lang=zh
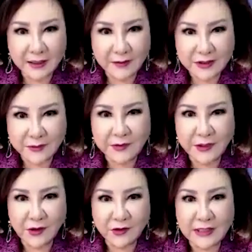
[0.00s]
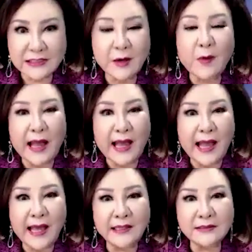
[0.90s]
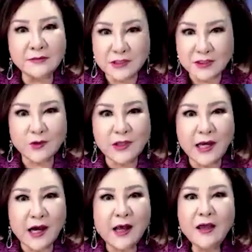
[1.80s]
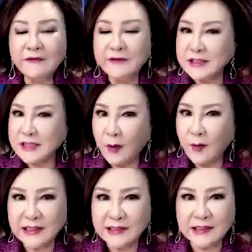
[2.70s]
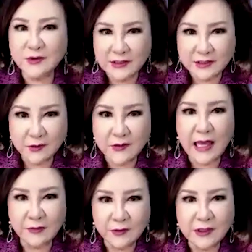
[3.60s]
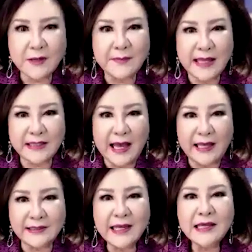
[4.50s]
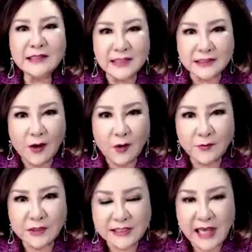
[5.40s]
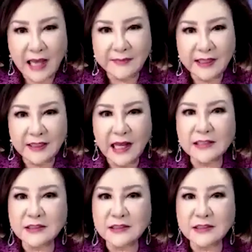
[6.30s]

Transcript: 亲爱的观众朋友，大家晚安，我是周乐，非常欢迎您准时收看《娱乐漫谈》。介绍我们的嘉宾，